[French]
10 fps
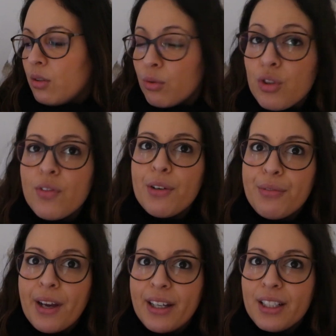donc je vais le
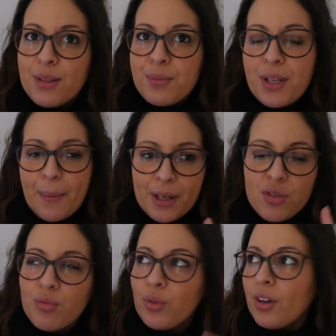faire. Et puis après,
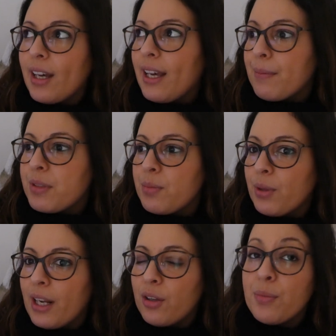je vous montrerai un petit
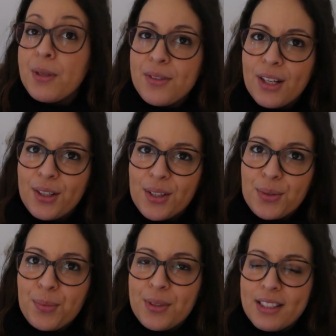peu quelques pièces de la
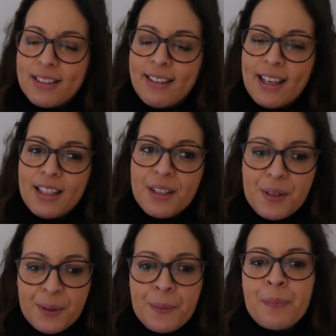collection Petite Taille.
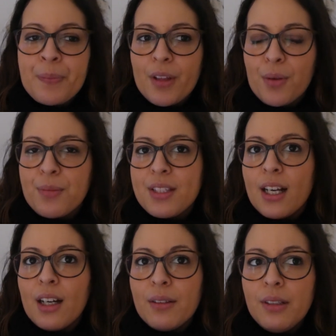Comme
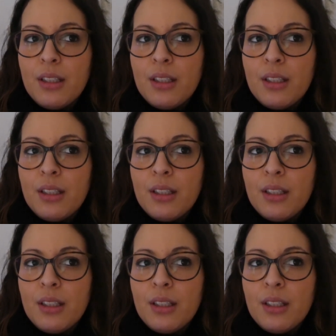ça,